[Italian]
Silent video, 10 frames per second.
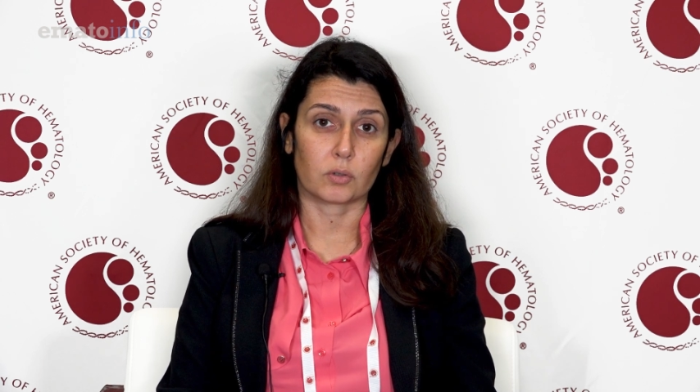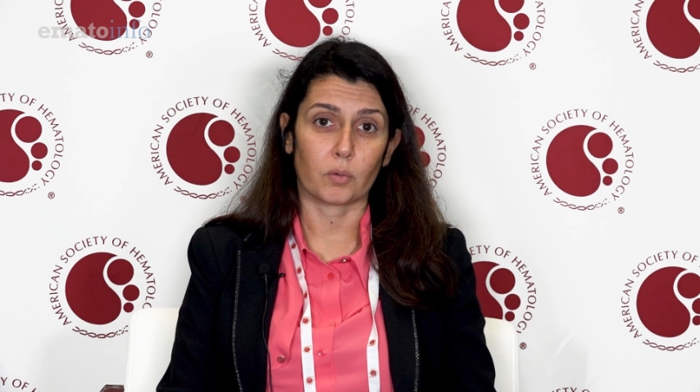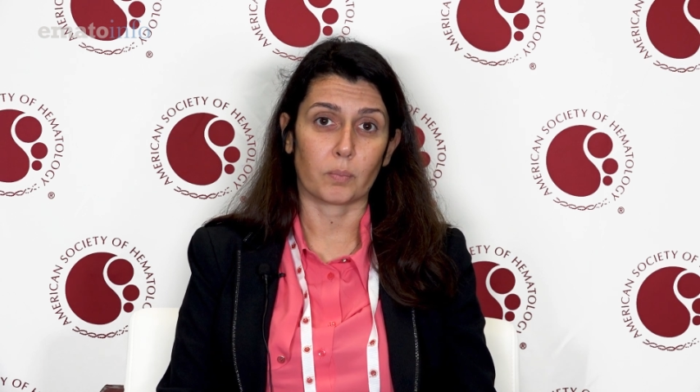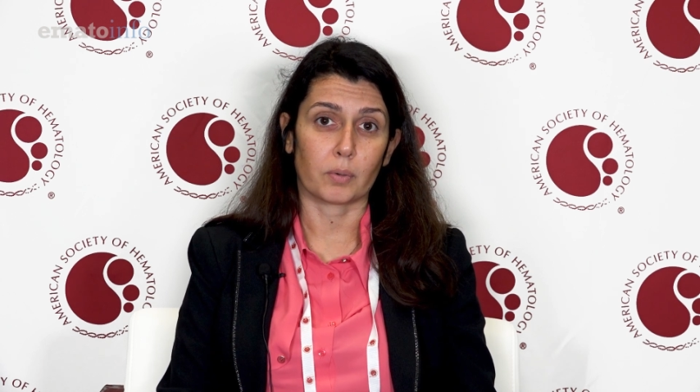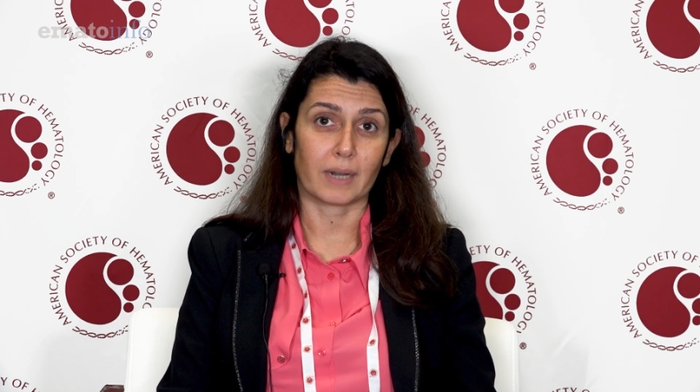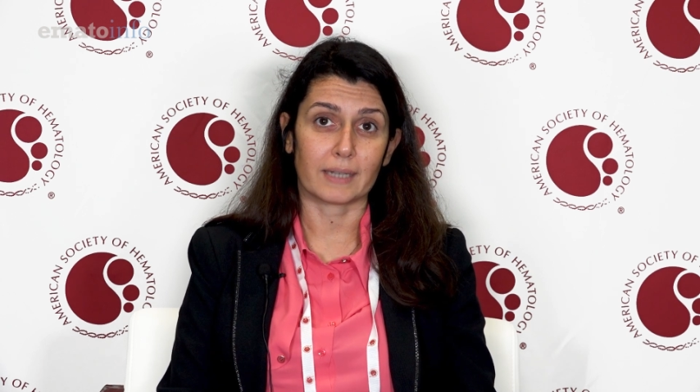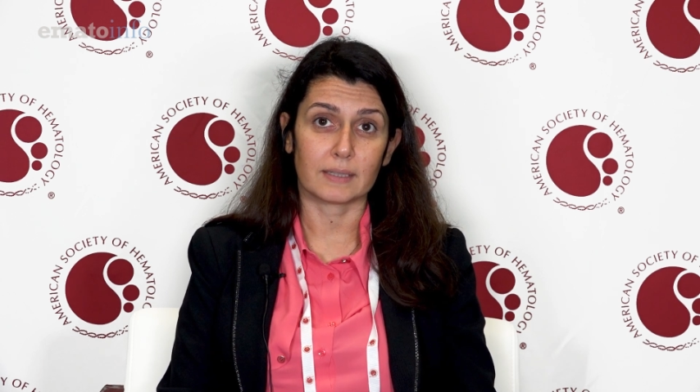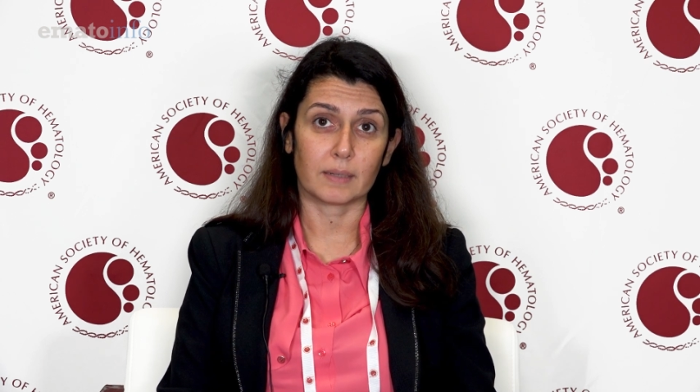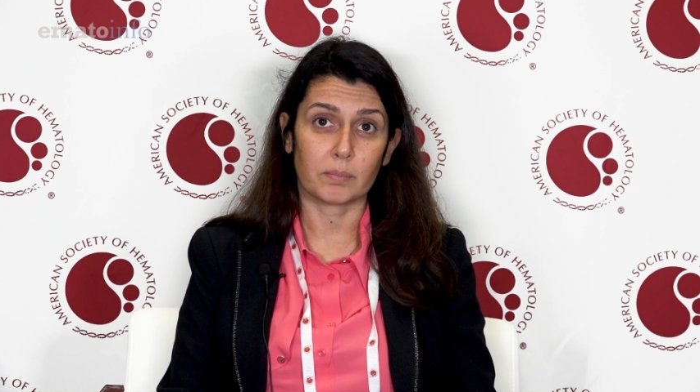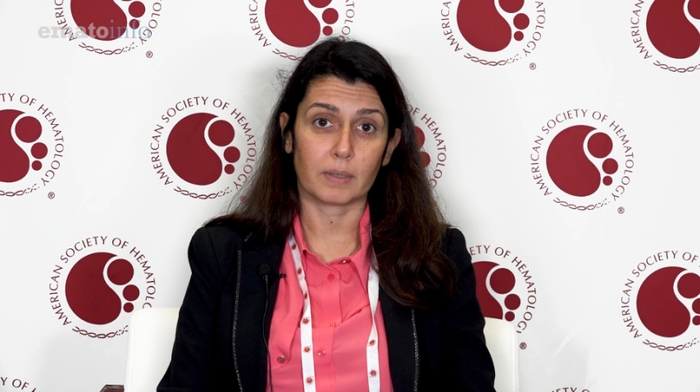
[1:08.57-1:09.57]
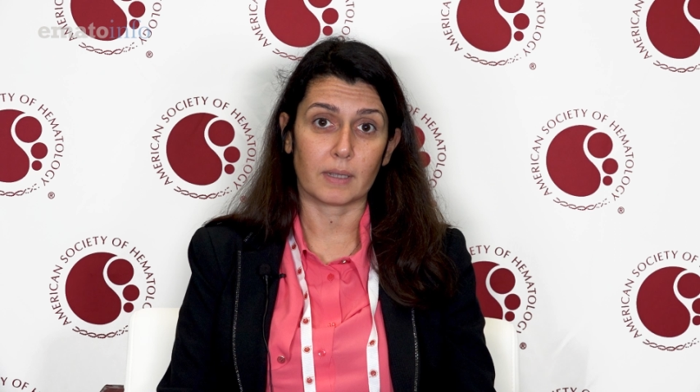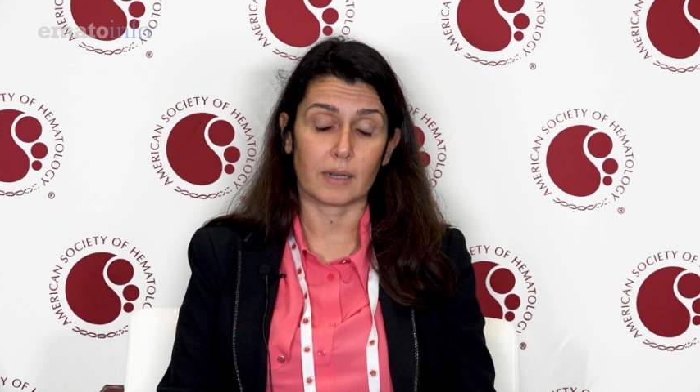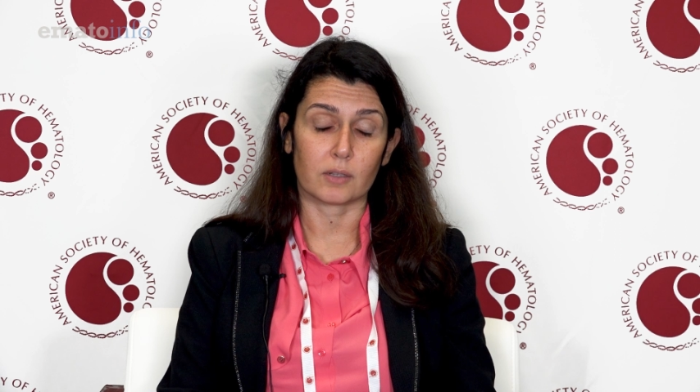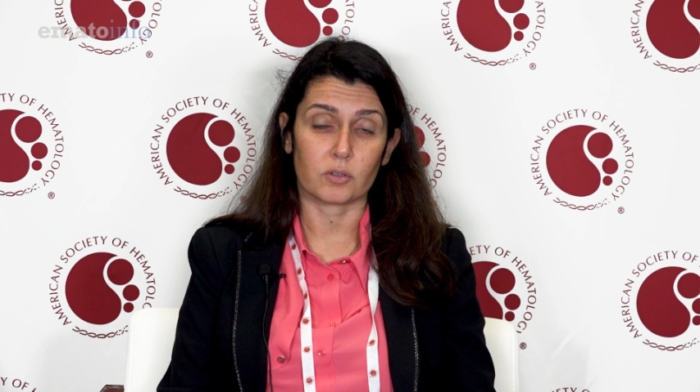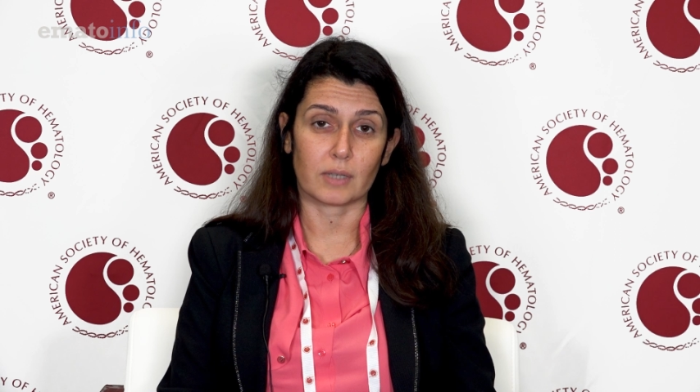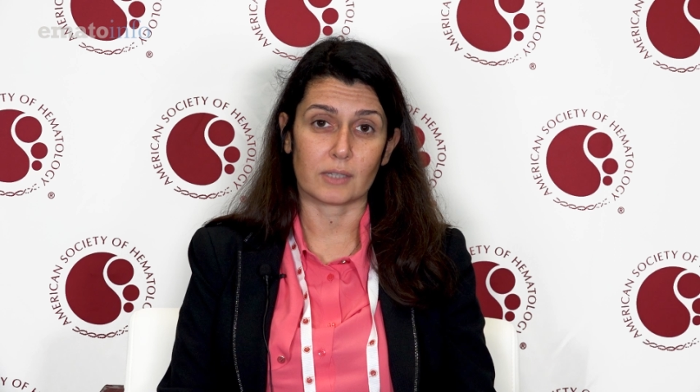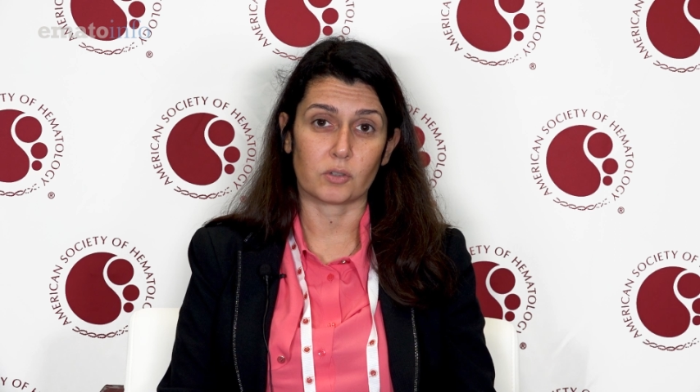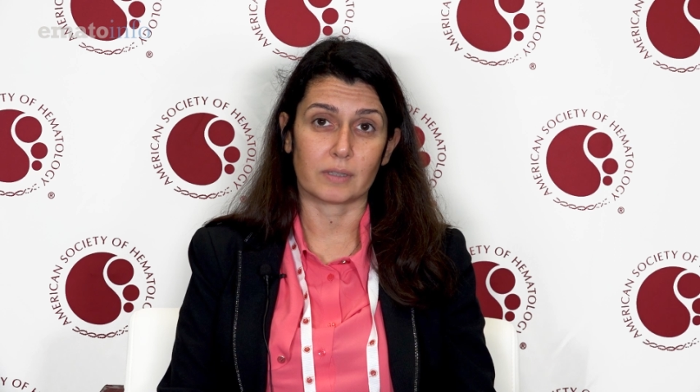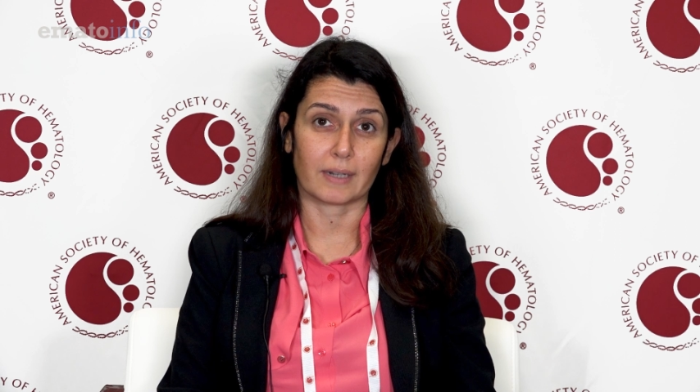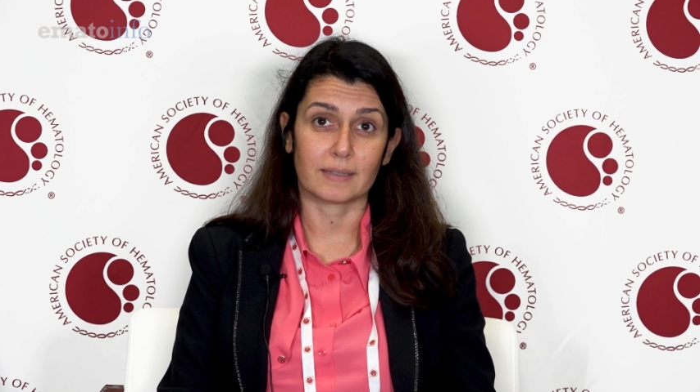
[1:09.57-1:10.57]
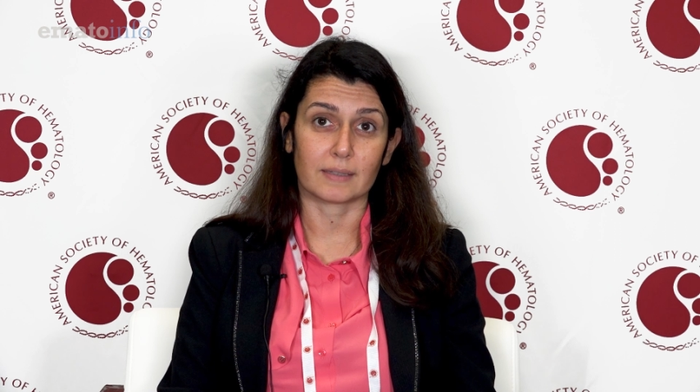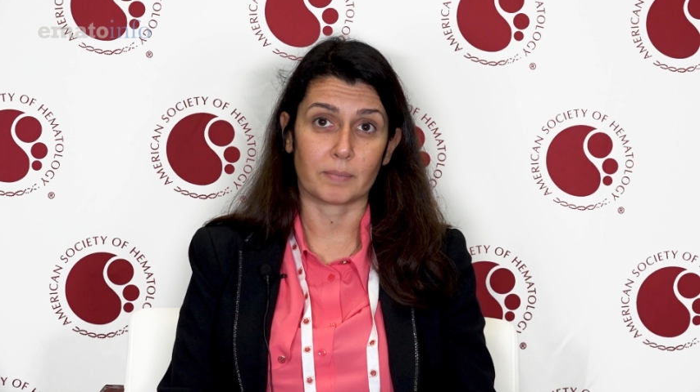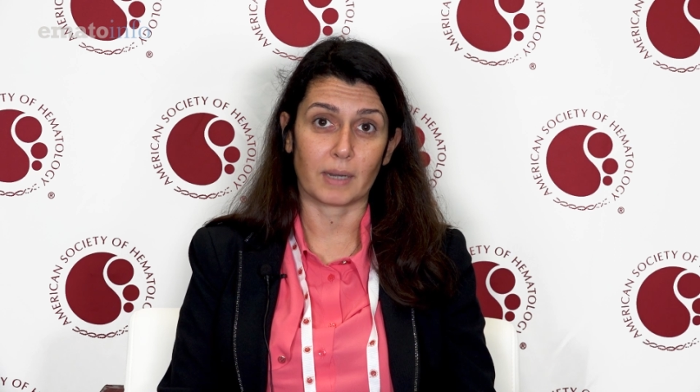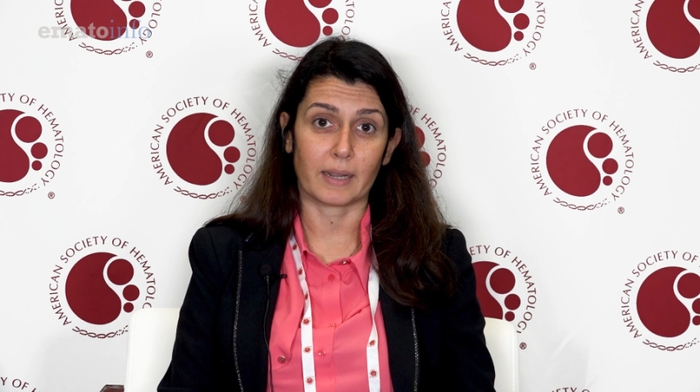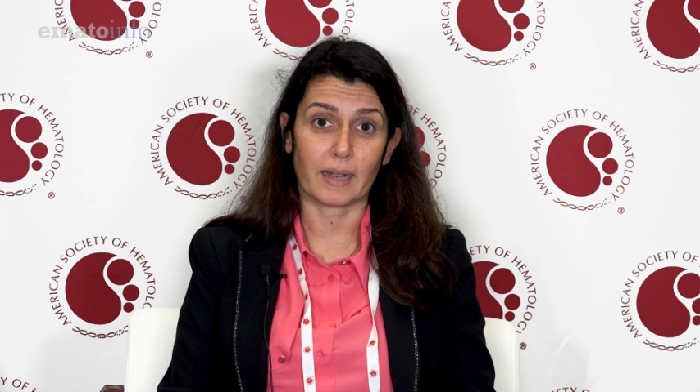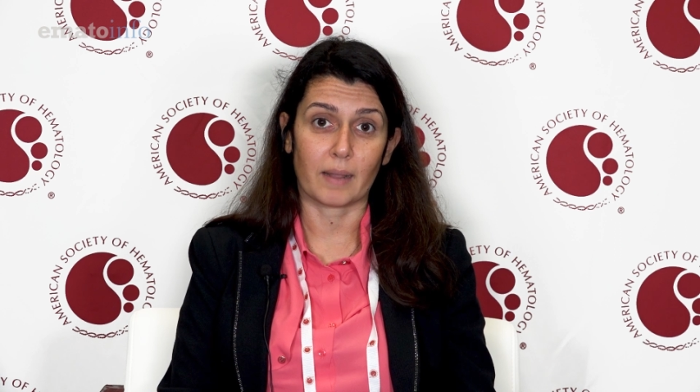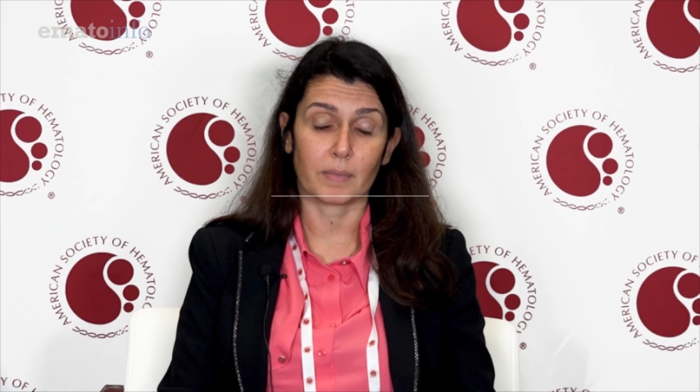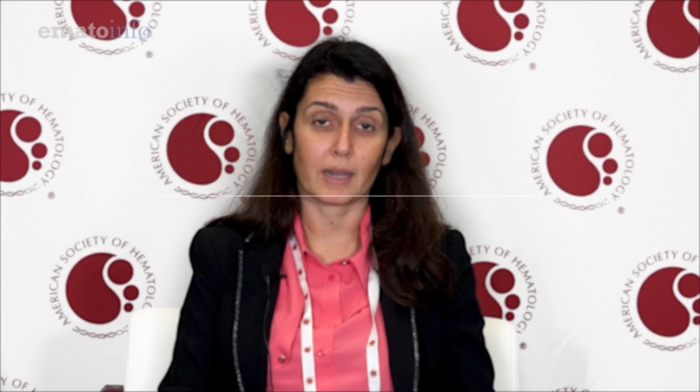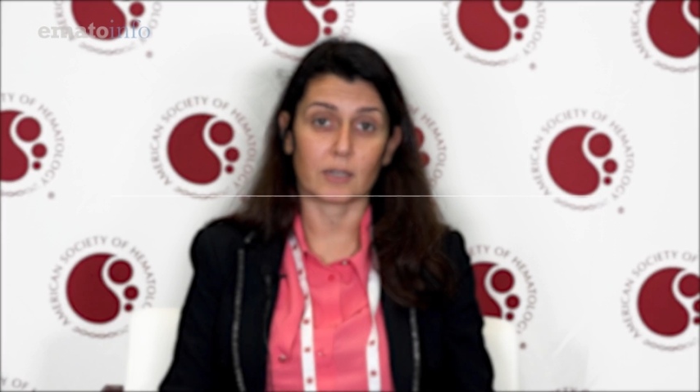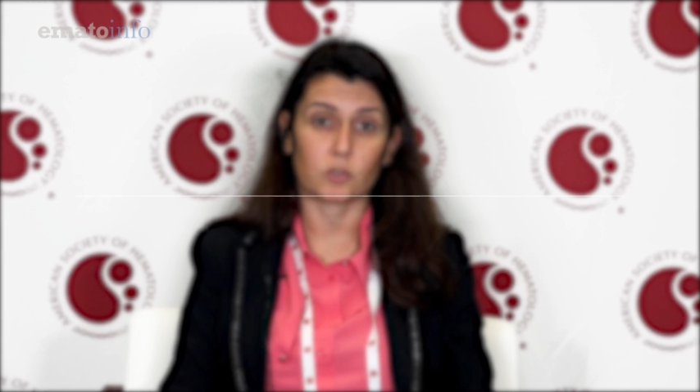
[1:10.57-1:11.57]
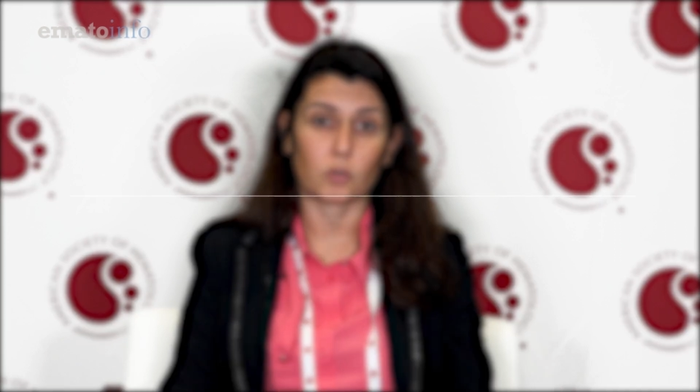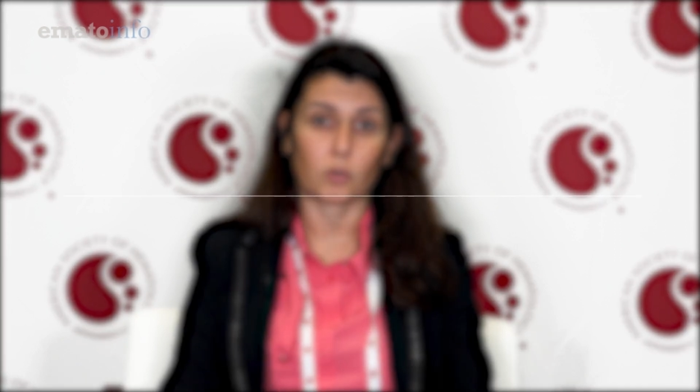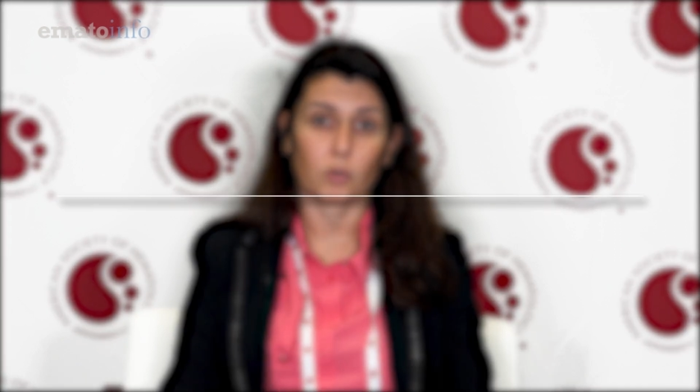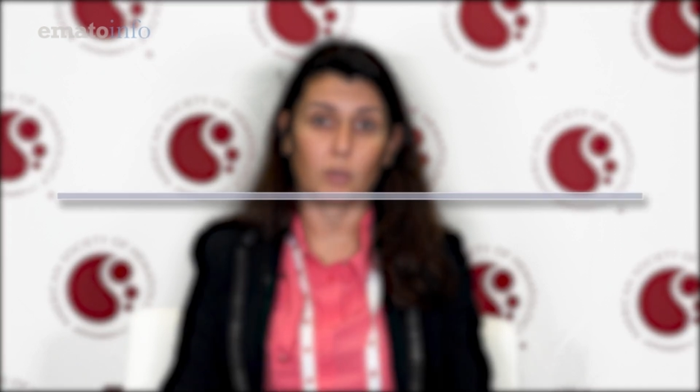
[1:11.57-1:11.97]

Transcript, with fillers: con ponatinib al dosaggio di 30 mg al giorno